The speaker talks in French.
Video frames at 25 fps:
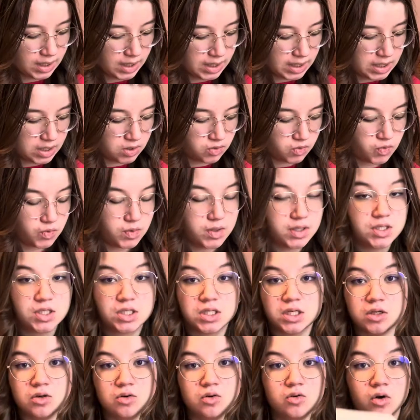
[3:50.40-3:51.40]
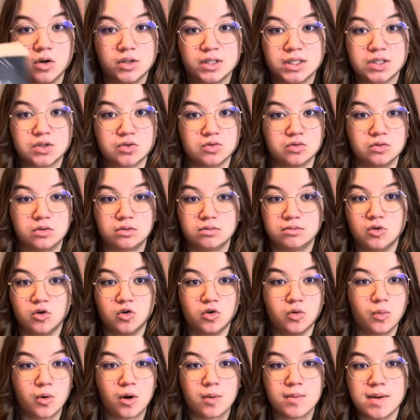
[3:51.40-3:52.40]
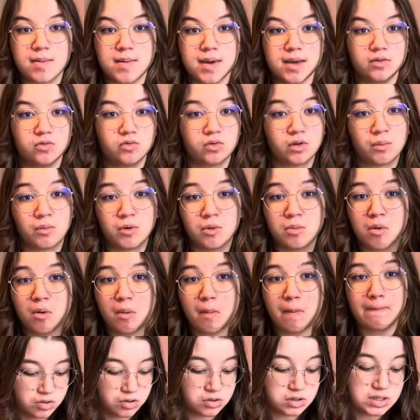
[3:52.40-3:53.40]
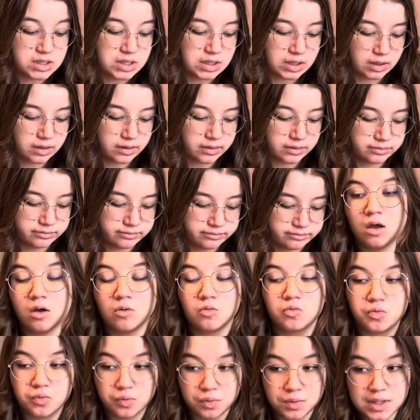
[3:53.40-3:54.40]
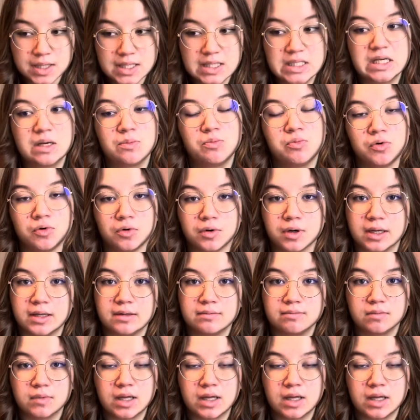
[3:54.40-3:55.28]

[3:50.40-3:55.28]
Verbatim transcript: Et lui, je l'ai lu en un jour le premier maître, Que dire Oui, j'ai pleuré.